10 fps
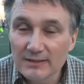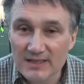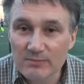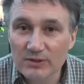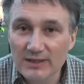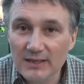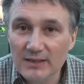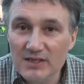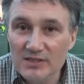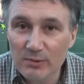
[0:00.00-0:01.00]
Na
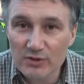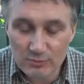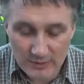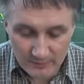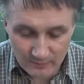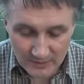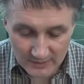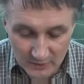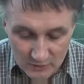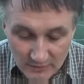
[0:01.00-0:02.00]
spotkanie z posłem
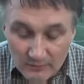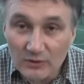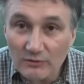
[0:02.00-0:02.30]
Jarosławem